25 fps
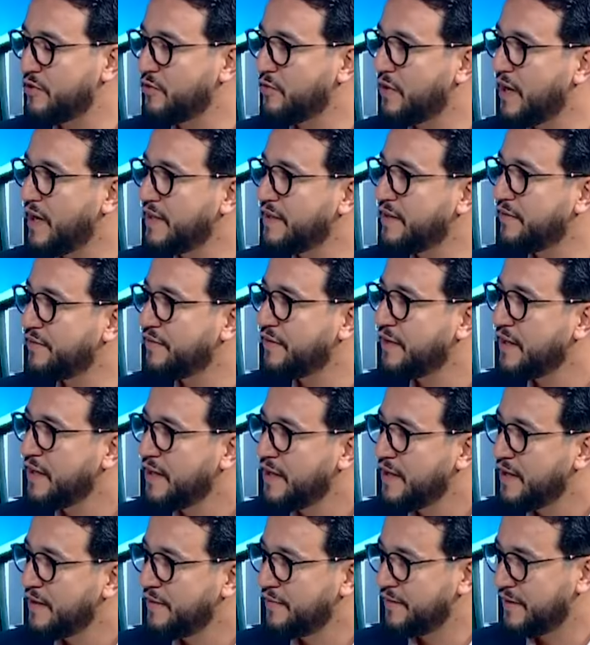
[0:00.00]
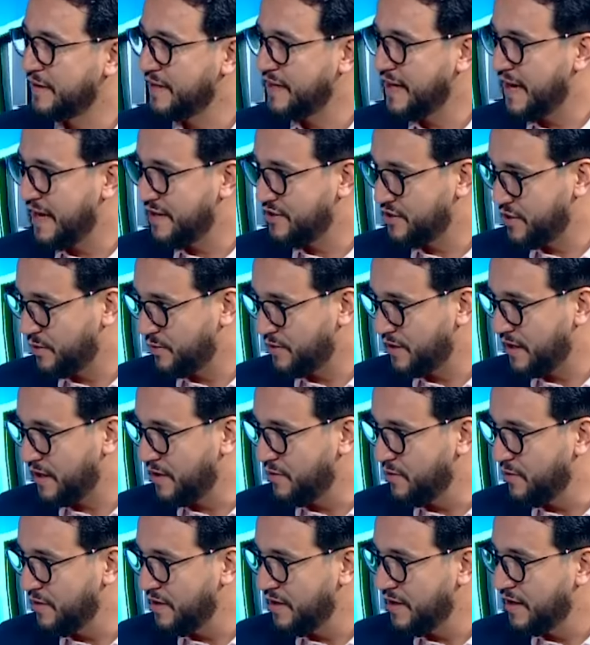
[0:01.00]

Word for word: الهدف في نهايه الشوط الاول